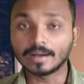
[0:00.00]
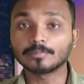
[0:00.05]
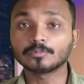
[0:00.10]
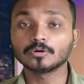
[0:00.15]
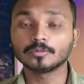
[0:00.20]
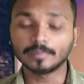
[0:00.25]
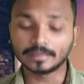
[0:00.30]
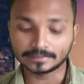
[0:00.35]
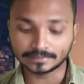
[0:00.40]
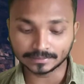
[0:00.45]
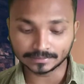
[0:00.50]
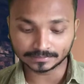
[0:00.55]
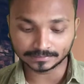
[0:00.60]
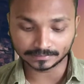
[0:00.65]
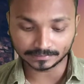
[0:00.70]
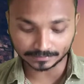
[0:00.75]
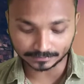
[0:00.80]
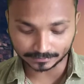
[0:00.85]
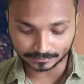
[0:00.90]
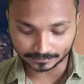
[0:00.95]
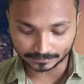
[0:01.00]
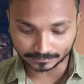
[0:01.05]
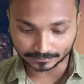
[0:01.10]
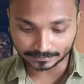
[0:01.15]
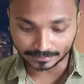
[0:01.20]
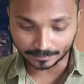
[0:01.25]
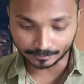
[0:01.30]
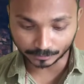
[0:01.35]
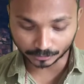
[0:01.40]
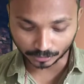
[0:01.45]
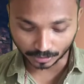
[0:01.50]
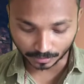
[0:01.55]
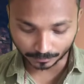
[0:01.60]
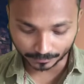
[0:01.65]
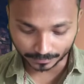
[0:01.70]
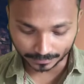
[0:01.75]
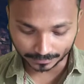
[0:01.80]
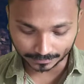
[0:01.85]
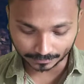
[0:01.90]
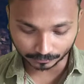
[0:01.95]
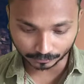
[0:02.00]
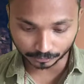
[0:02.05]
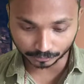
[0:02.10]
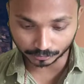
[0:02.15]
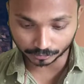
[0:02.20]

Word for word: आपको बताते जाते यहाँ पे सॉल्व कर रहा हूँ